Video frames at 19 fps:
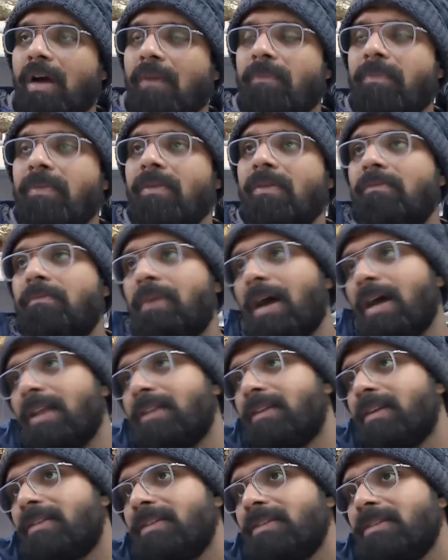अब
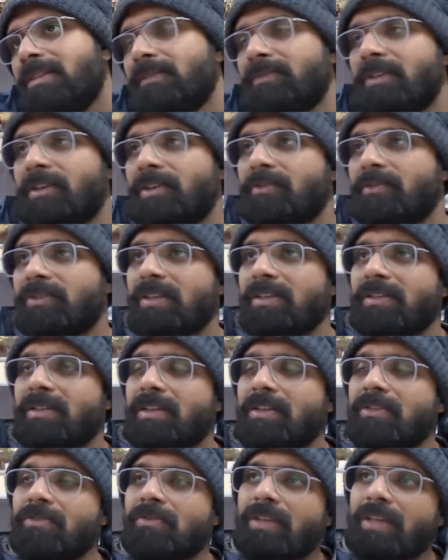बात करते हैं सब्सटीट्यूशंस
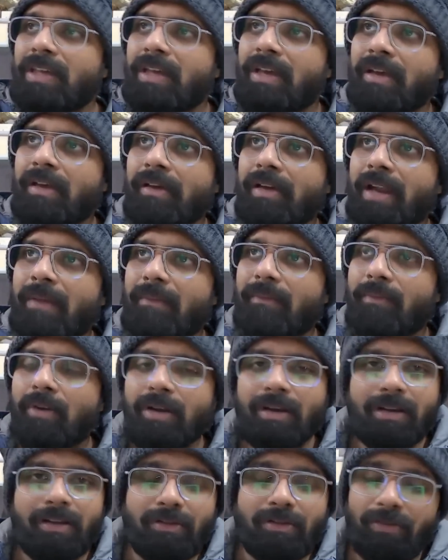की जो की है ग्रैम
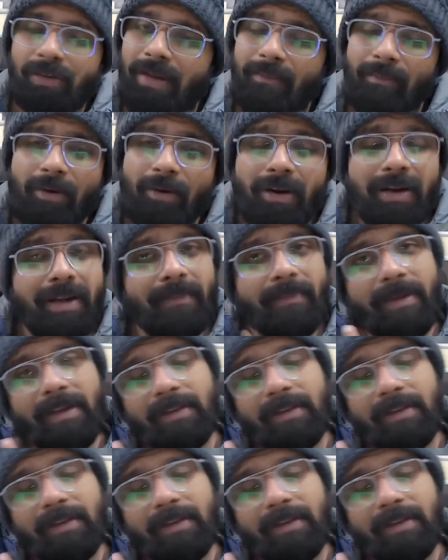पॉटर ने तो ग्रैम पॉटर के